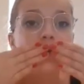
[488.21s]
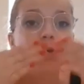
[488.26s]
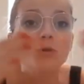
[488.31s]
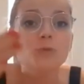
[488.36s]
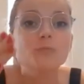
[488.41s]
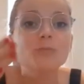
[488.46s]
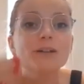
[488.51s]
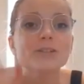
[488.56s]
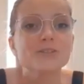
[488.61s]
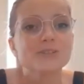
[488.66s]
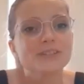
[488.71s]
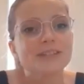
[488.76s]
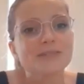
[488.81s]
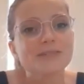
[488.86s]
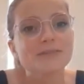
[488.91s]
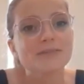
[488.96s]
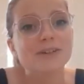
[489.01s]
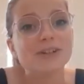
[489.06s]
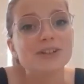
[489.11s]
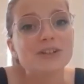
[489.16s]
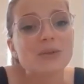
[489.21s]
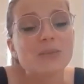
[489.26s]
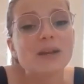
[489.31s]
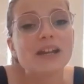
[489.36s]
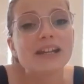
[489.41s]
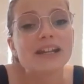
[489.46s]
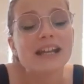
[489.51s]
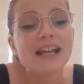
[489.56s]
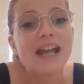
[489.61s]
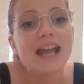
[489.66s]
un bacione vi voglio
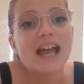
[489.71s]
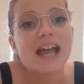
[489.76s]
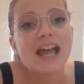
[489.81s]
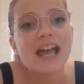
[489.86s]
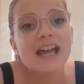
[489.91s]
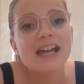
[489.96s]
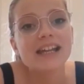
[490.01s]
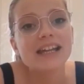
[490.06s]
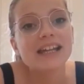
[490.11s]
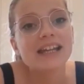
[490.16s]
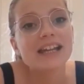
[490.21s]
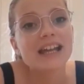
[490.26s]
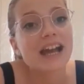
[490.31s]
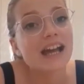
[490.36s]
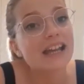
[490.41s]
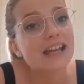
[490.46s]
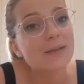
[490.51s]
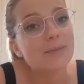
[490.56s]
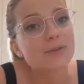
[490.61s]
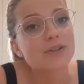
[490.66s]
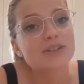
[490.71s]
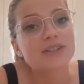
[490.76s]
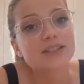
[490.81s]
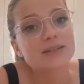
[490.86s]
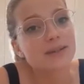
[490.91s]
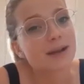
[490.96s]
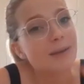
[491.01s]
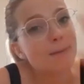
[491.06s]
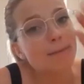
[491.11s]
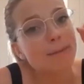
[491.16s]
bene e alla
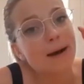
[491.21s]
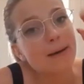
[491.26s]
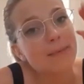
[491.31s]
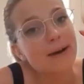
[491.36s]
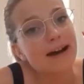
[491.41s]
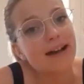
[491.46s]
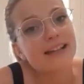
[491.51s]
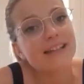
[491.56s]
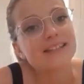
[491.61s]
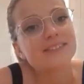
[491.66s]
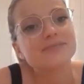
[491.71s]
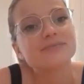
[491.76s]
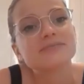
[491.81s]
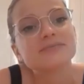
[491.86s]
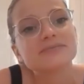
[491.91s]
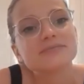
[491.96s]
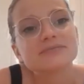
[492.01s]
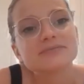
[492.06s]
prossima, bye bye!